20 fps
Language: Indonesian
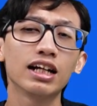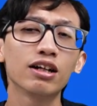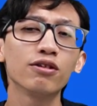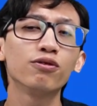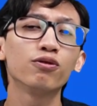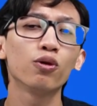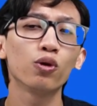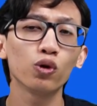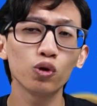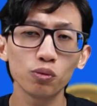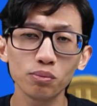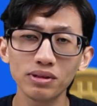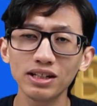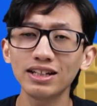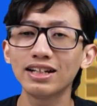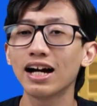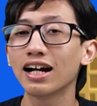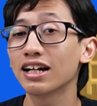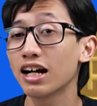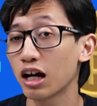dari volume
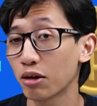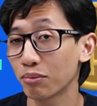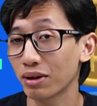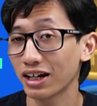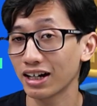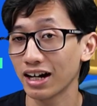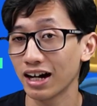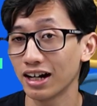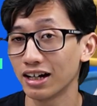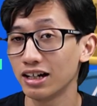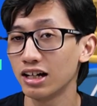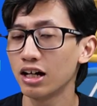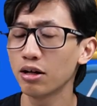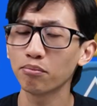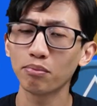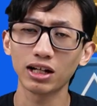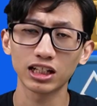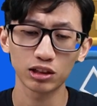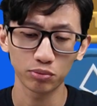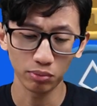dagang mereka,
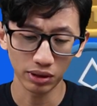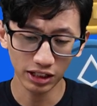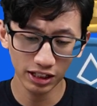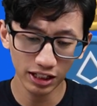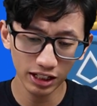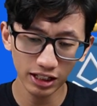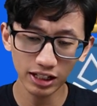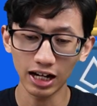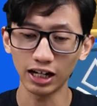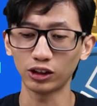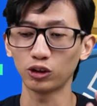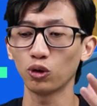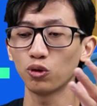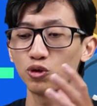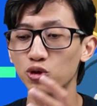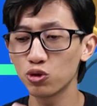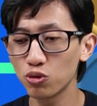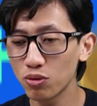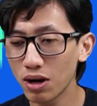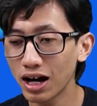pas beli atau
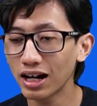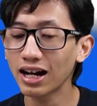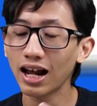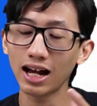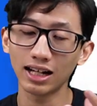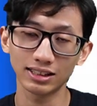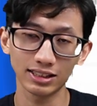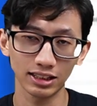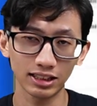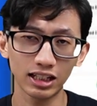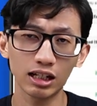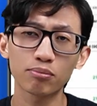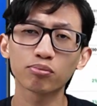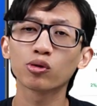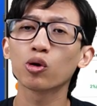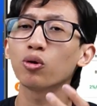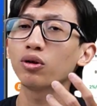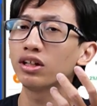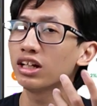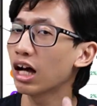jual aset
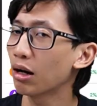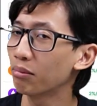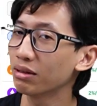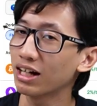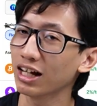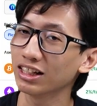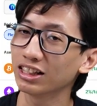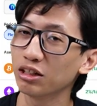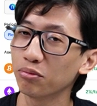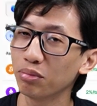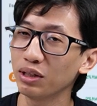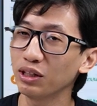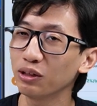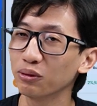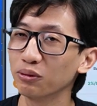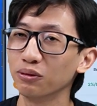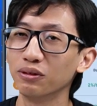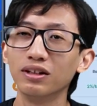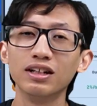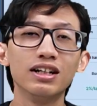kripto di aplikasi
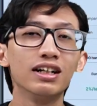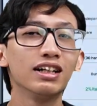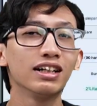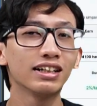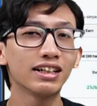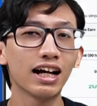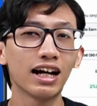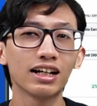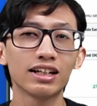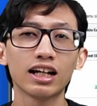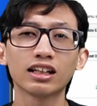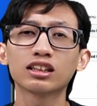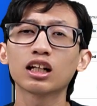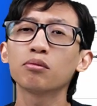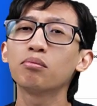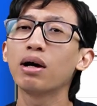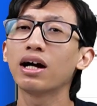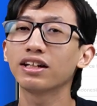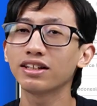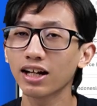pintu. Nah, yang
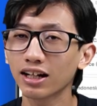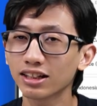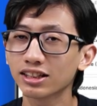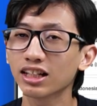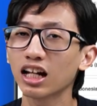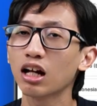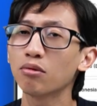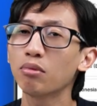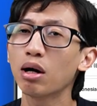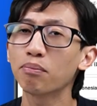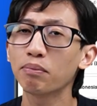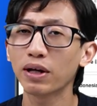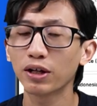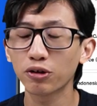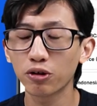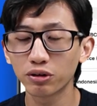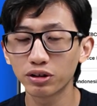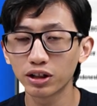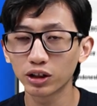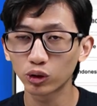terbanyak selama
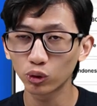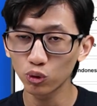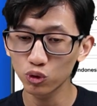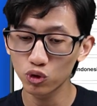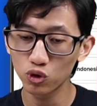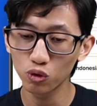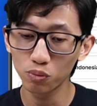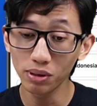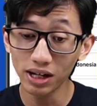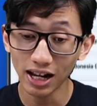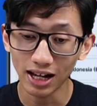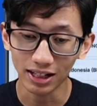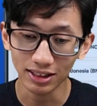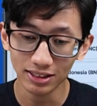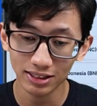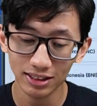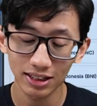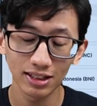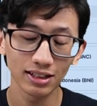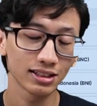periode
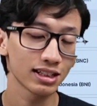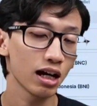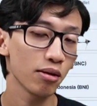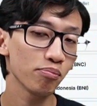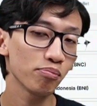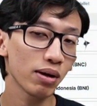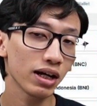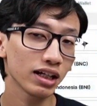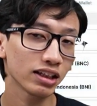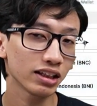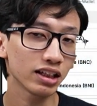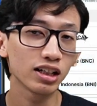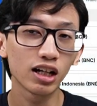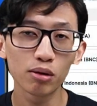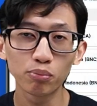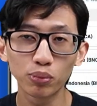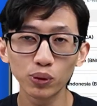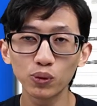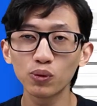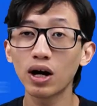17 sampai 30
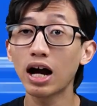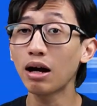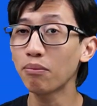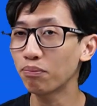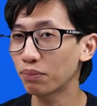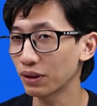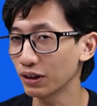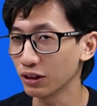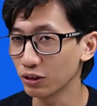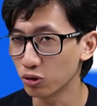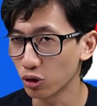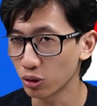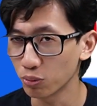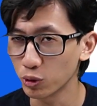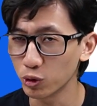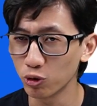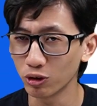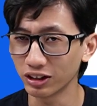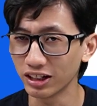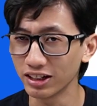30 April
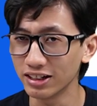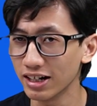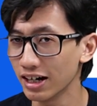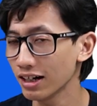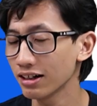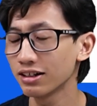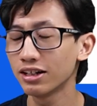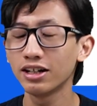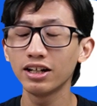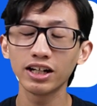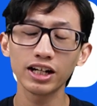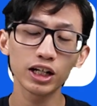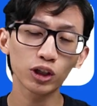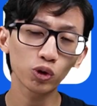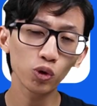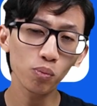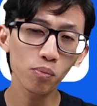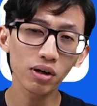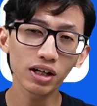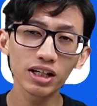2023
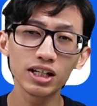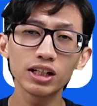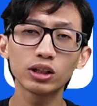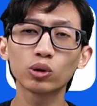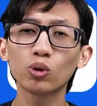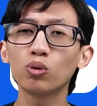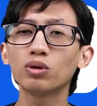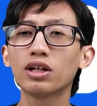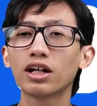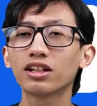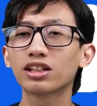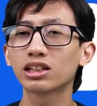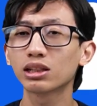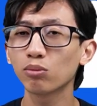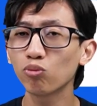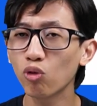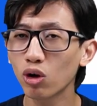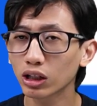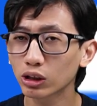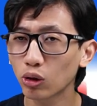itu menghitung dari
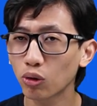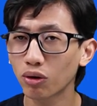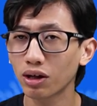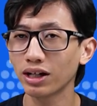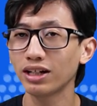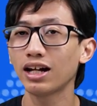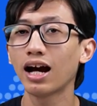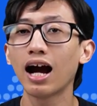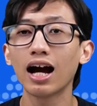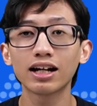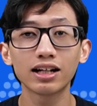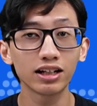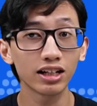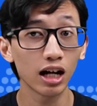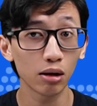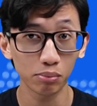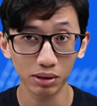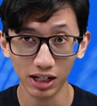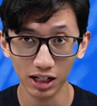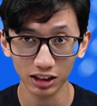semua token yang ada di
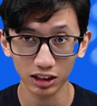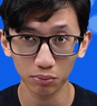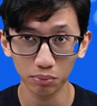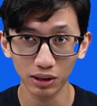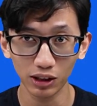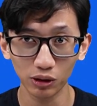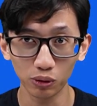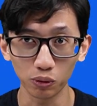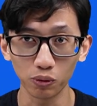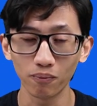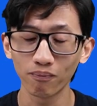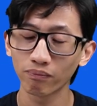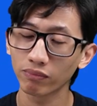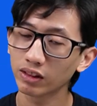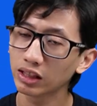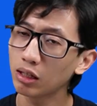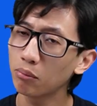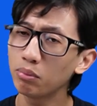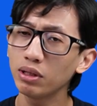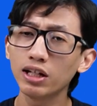aplikasi Pintu.
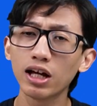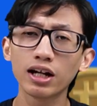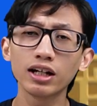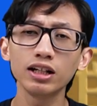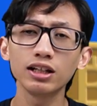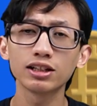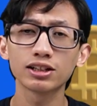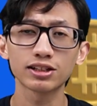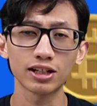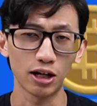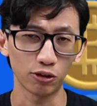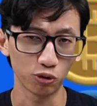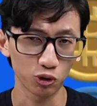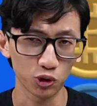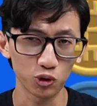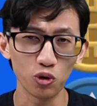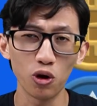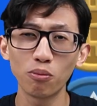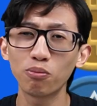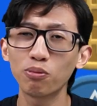Lebih dari 120